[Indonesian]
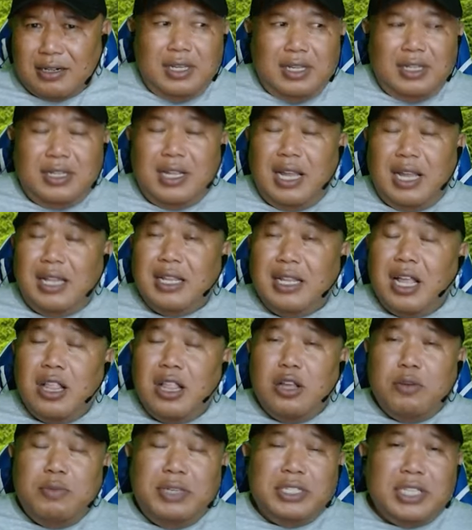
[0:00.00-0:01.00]
Dan
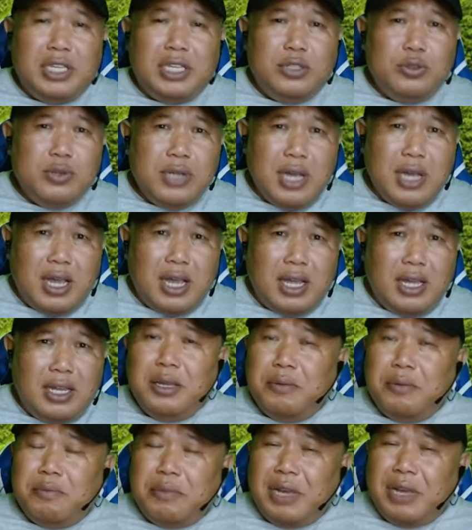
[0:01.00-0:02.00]
kalau bisa juga
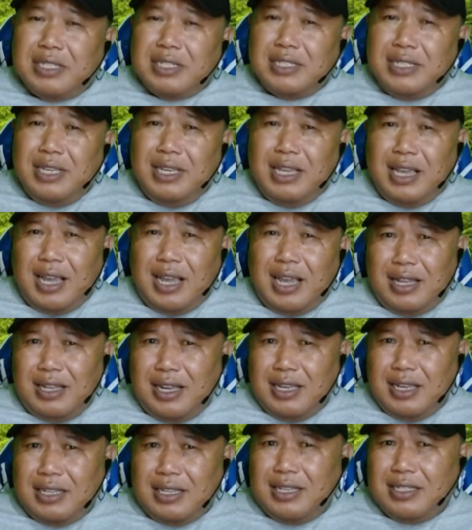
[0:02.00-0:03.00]
masih
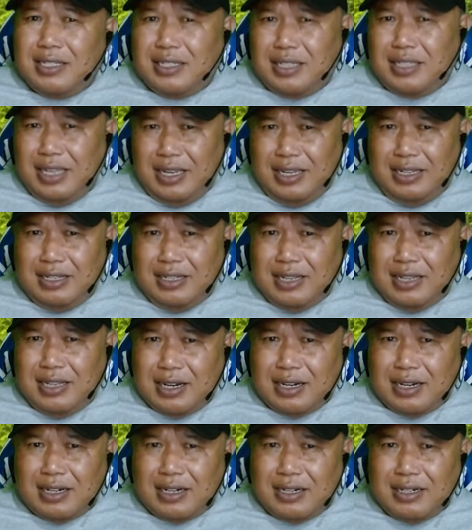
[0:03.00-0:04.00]
ada signal
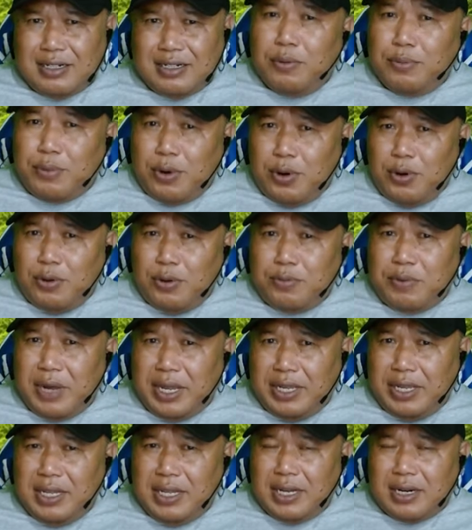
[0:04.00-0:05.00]

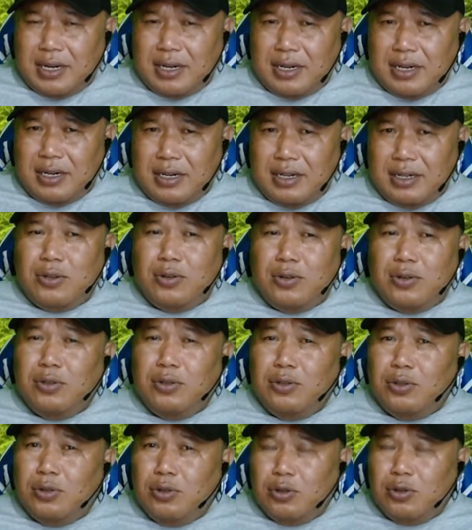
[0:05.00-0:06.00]
provider
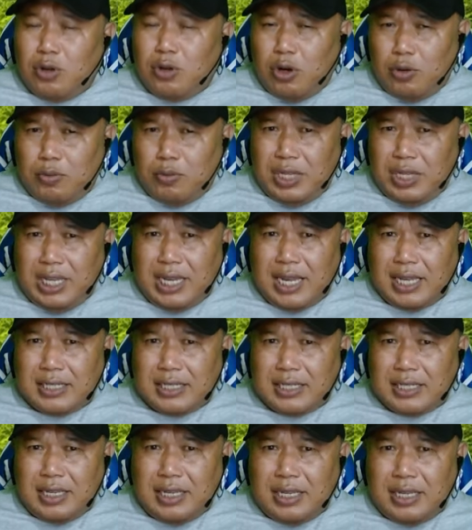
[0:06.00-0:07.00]
untuk
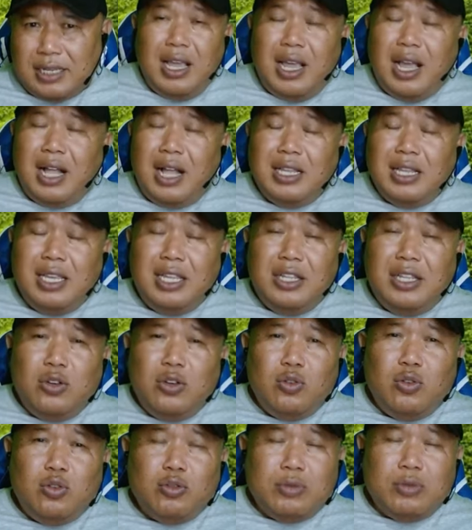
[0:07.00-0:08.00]
komunikasi. Hal ini
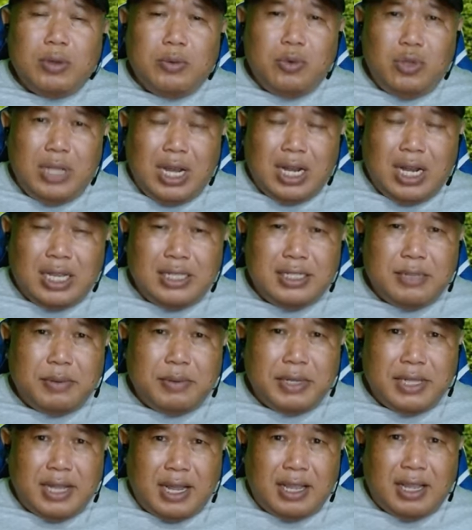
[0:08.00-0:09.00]
untuk memudahkan sahabat
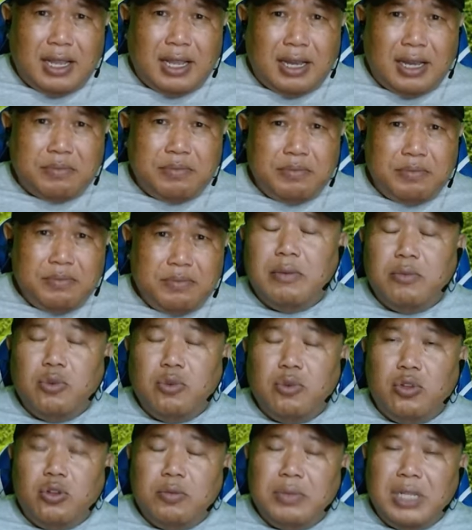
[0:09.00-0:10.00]
alam
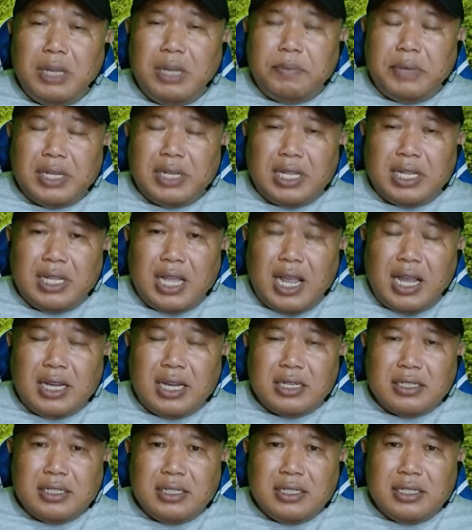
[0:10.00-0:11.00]
untuk mendapatkan
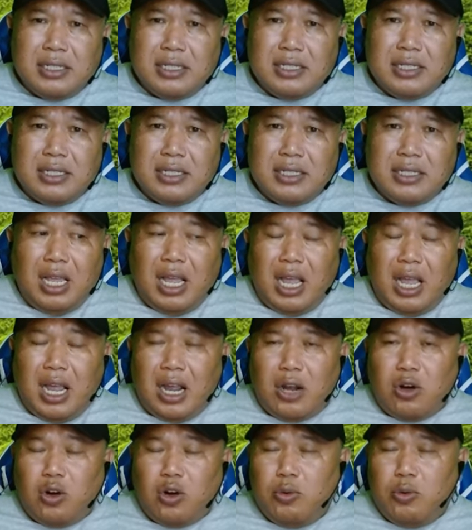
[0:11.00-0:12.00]
akses
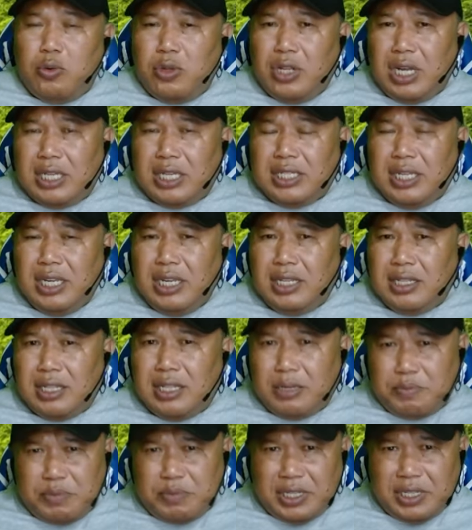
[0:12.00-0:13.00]
akomodasi
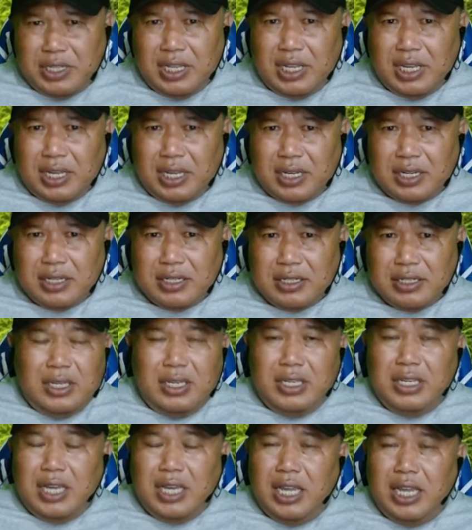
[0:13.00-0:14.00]
terpenting,
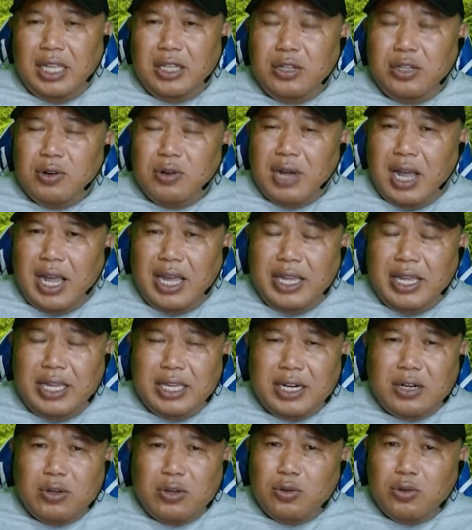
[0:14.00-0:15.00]
yaitu air
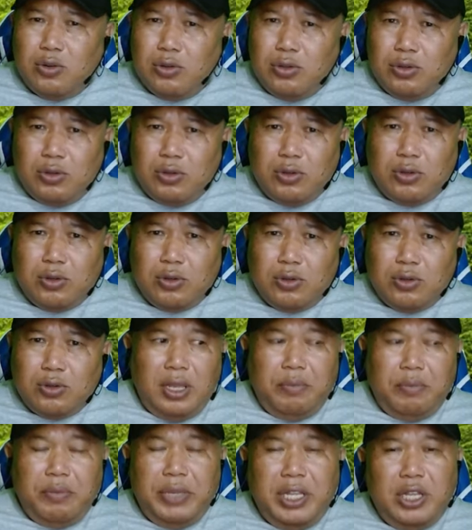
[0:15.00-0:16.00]
untuk
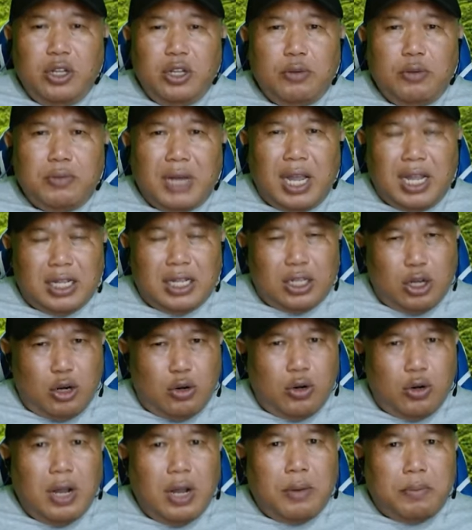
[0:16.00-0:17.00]
minum atau
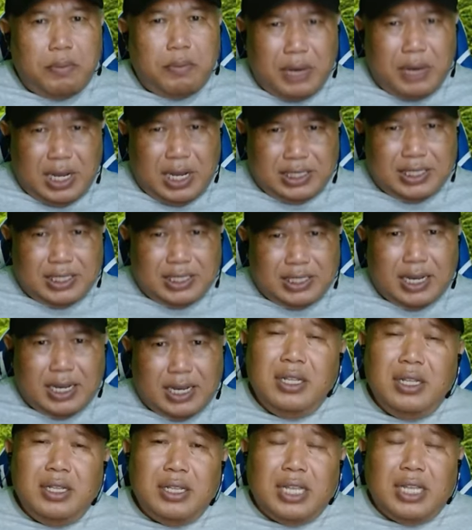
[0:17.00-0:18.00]
masak.
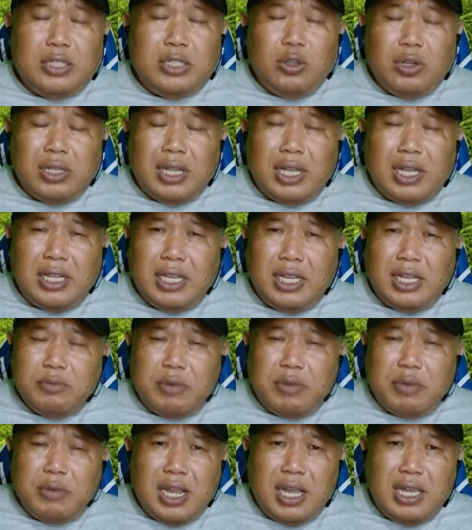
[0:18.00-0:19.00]
Tekstur tanah
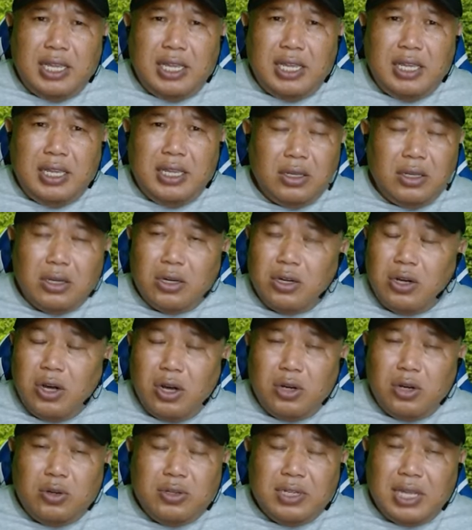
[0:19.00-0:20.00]
sebagai
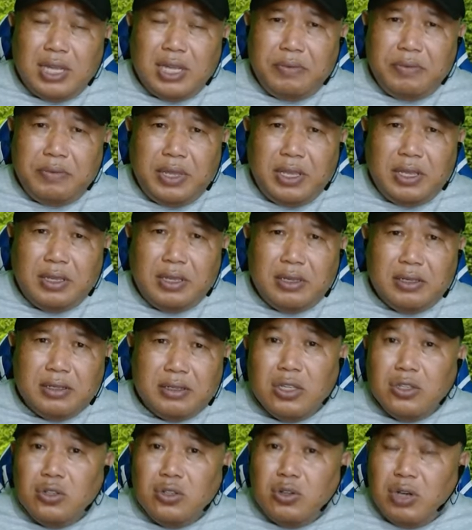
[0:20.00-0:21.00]
ground camping
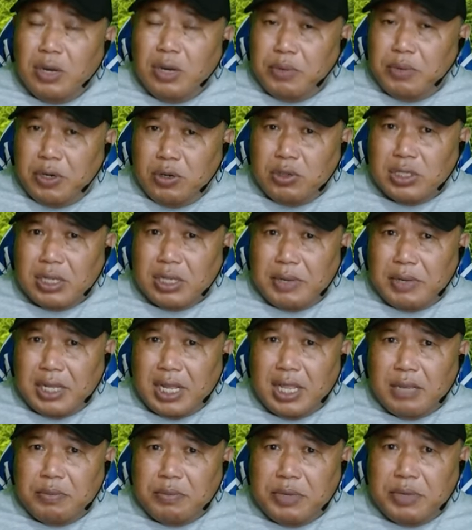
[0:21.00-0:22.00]
juga perlu sahabat
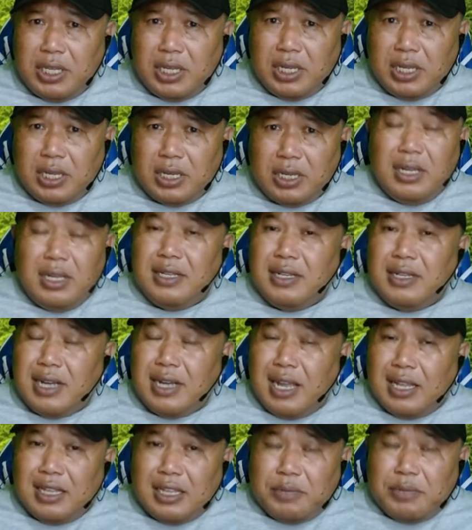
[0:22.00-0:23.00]
alam pilih
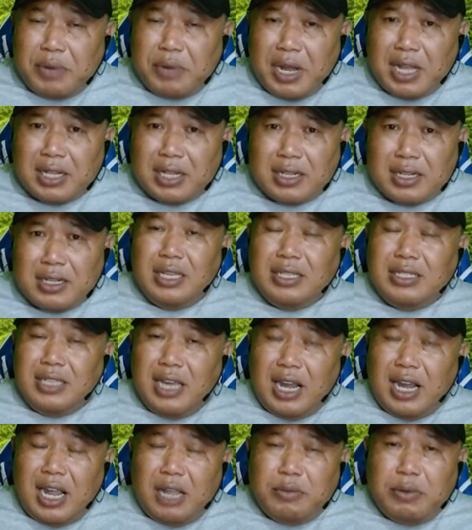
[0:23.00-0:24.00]
dengan tepat.
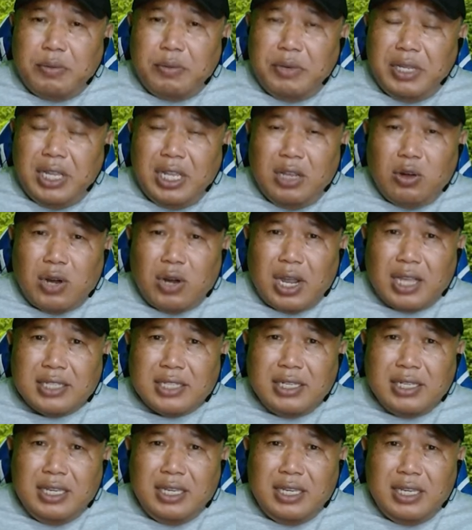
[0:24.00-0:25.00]
Jangan memilih
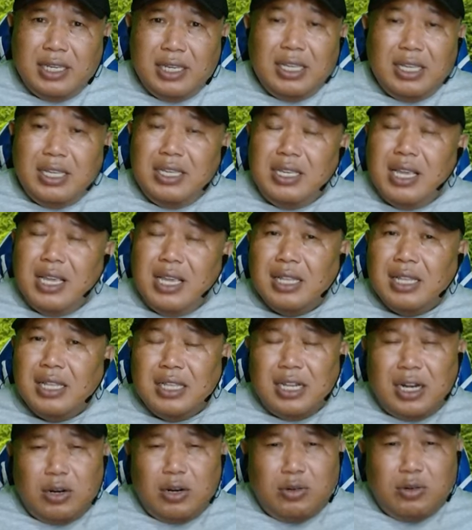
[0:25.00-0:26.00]
lokasi yang
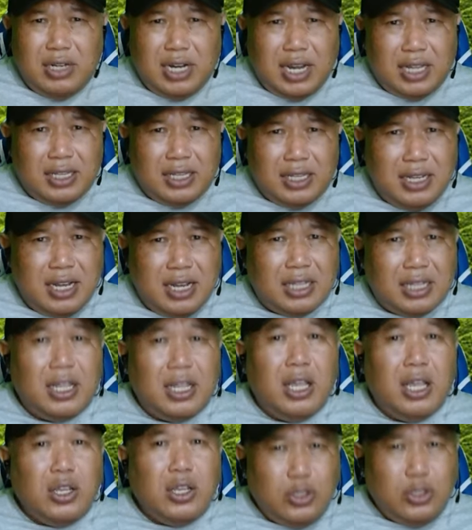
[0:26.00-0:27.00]
terlalu dekat dengan
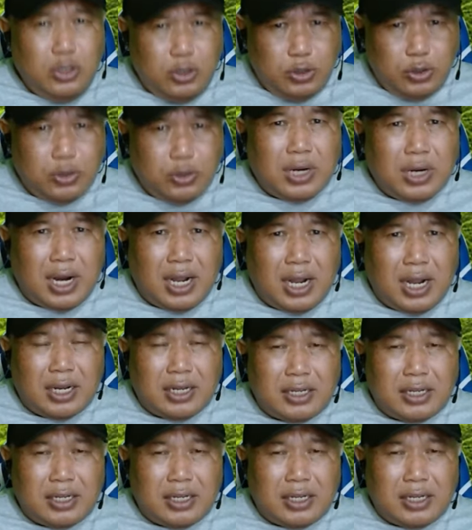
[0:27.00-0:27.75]
jurang.